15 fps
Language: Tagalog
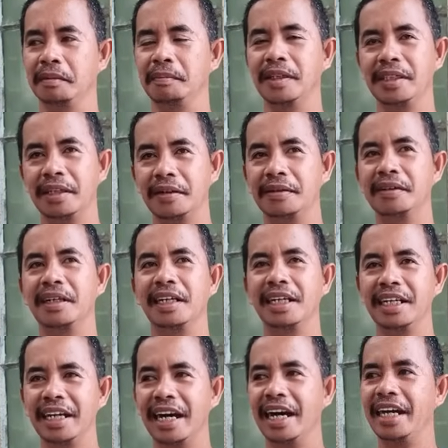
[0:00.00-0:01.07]
Minsan ko nang
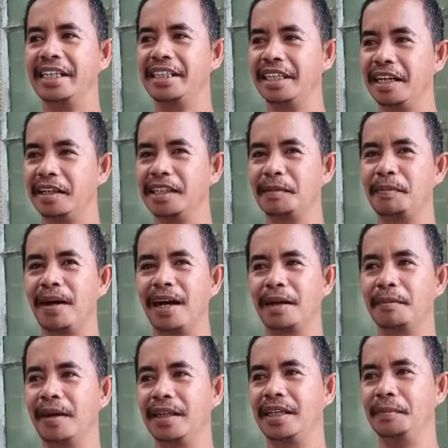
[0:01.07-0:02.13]
ginaya sila sa
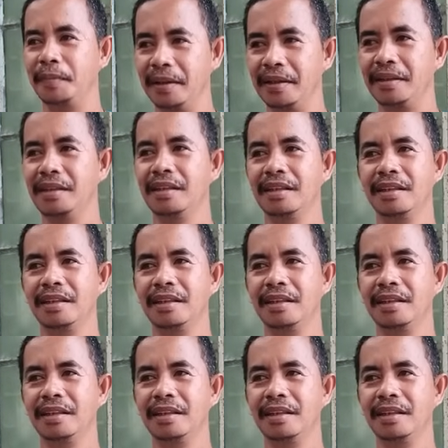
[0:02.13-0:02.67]
para matipid,